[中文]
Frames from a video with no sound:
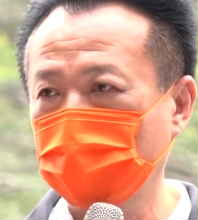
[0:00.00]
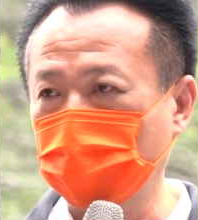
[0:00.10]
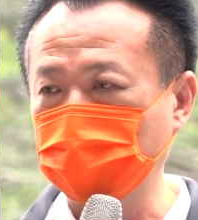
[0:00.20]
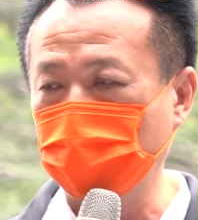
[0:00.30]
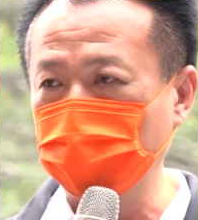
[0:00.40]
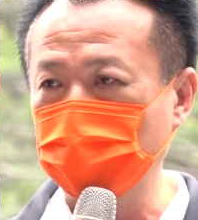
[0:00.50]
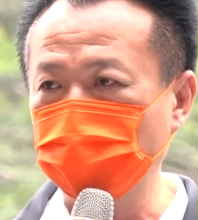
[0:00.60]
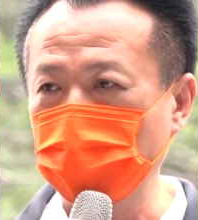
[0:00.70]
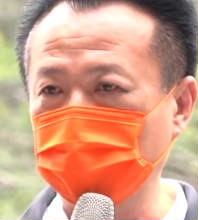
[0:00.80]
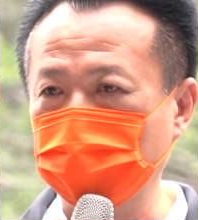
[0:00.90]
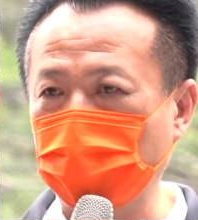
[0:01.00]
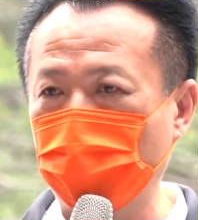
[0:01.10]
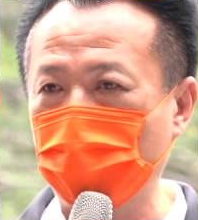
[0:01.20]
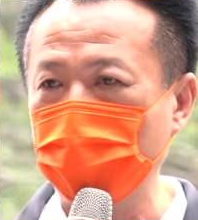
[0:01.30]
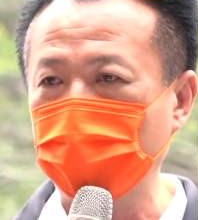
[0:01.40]
那这已经变成
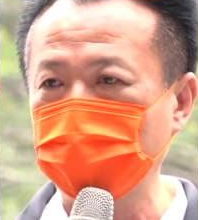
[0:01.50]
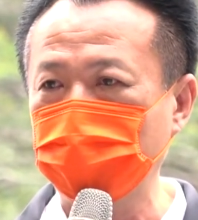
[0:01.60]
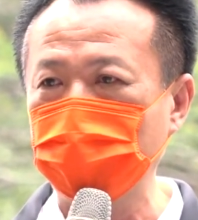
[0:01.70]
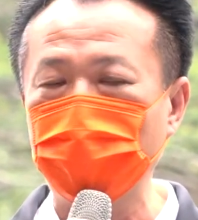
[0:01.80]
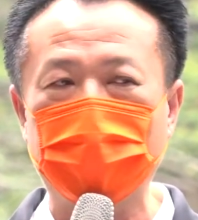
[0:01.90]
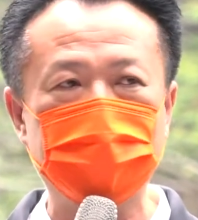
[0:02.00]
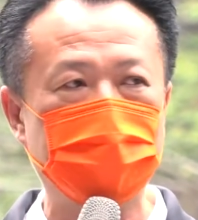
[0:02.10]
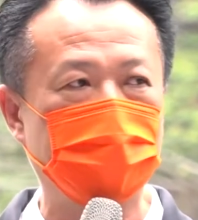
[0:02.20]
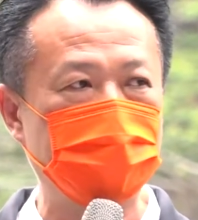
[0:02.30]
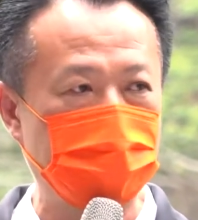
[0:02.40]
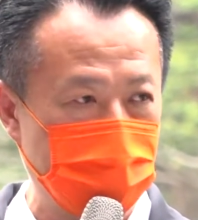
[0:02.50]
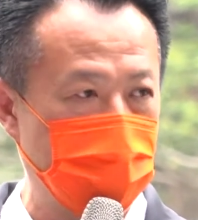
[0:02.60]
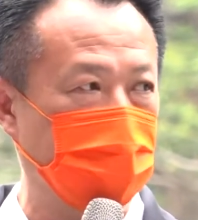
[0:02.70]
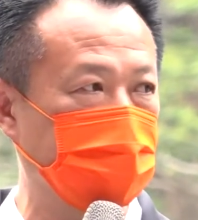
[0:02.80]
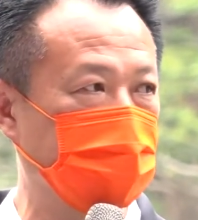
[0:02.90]
台湾人基本的
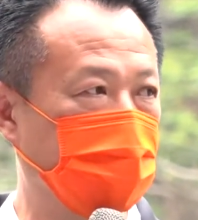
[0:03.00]
技能